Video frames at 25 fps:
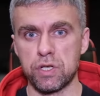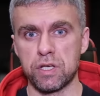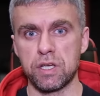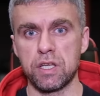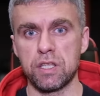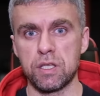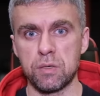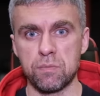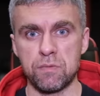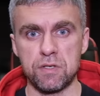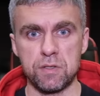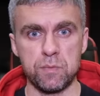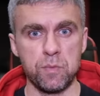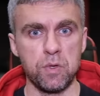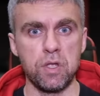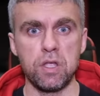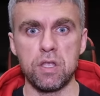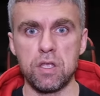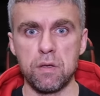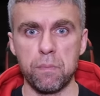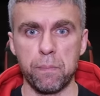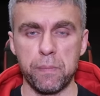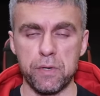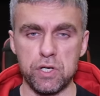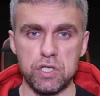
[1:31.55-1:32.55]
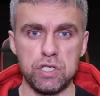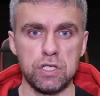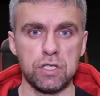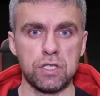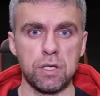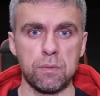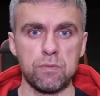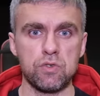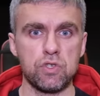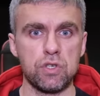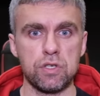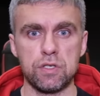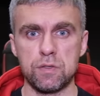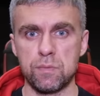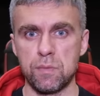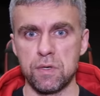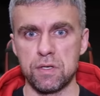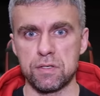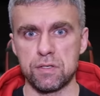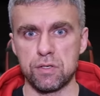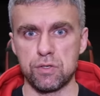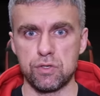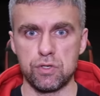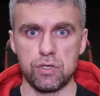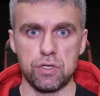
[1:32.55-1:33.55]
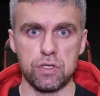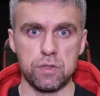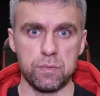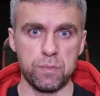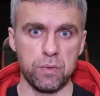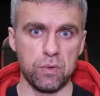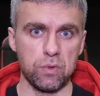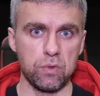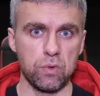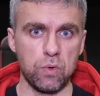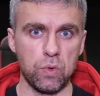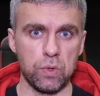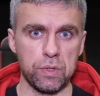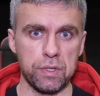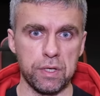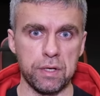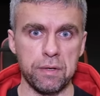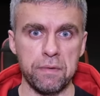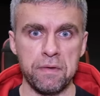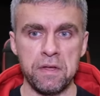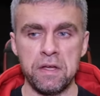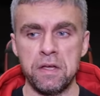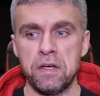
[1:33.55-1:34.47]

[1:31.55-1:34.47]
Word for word: к этим изменениям пришли там через месяц, через полгода.